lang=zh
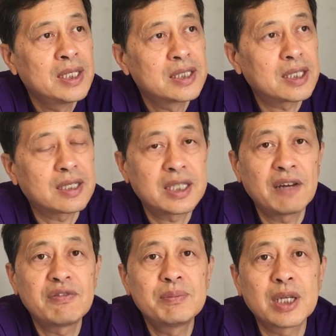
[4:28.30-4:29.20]
这个
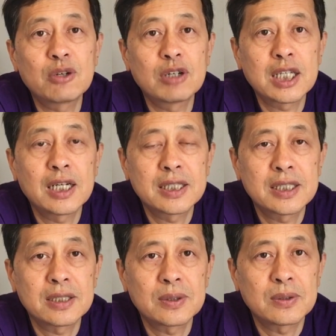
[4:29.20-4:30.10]
颠覆美国的
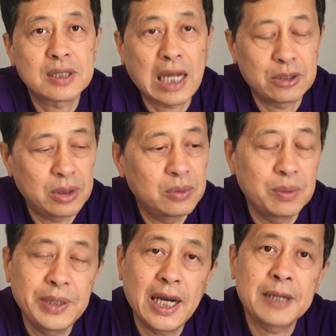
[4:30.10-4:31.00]
这种大选
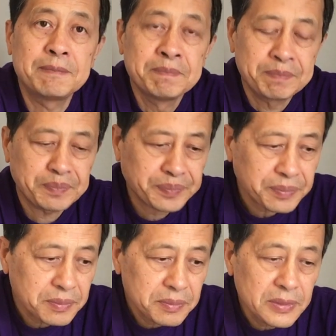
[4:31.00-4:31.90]
舞弊案。
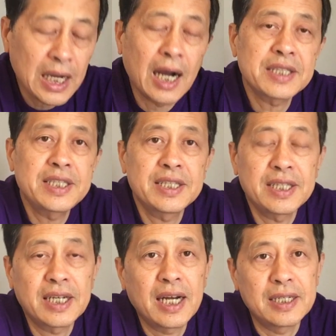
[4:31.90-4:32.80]
啊，间
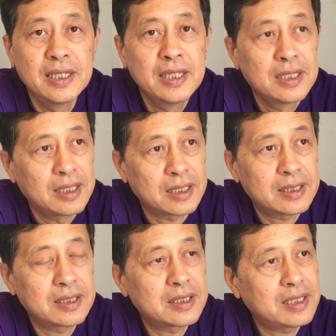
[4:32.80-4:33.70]
谍案啊，
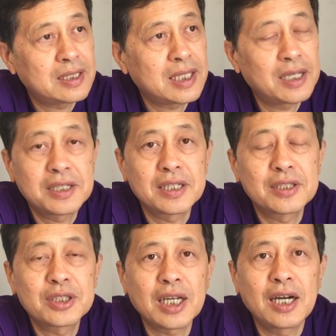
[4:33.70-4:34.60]
甚至现在可
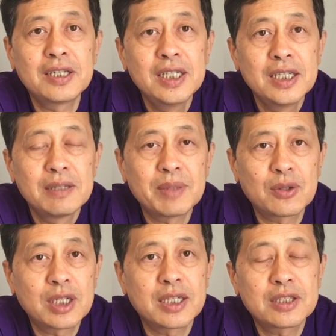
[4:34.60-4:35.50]
能讲，美
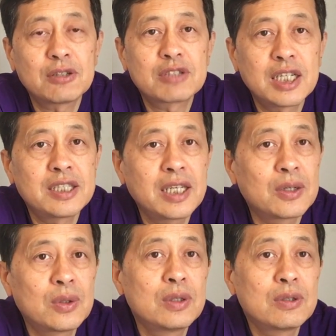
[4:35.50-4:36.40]
国可能都认
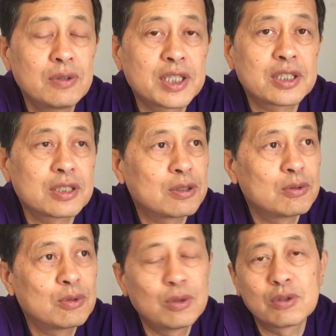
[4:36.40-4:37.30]
定郭文贵是
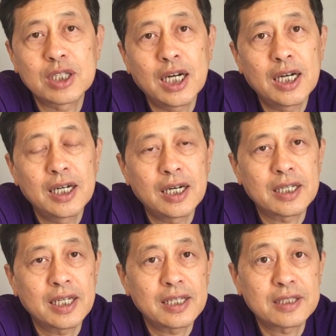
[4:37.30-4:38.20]
中共的啊，
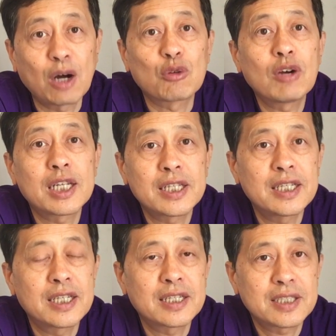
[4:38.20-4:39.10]
来捣乱的
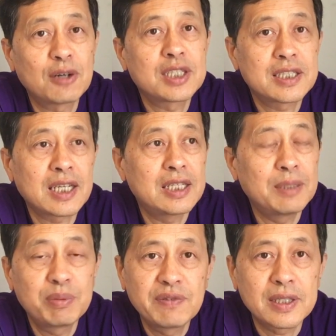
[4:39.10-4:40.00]
一个超限战
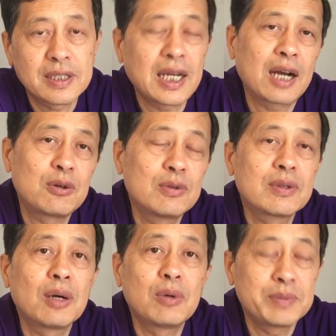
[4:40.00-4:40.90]
一部分。那郭文
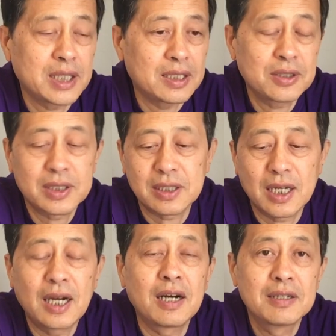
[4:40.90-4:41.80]
贵我们讲就死
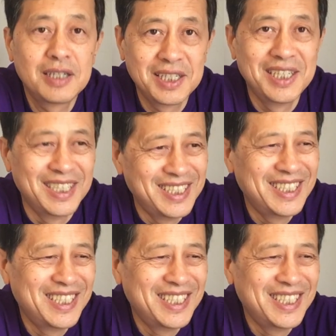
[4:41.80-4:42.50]
了啊，呵呵，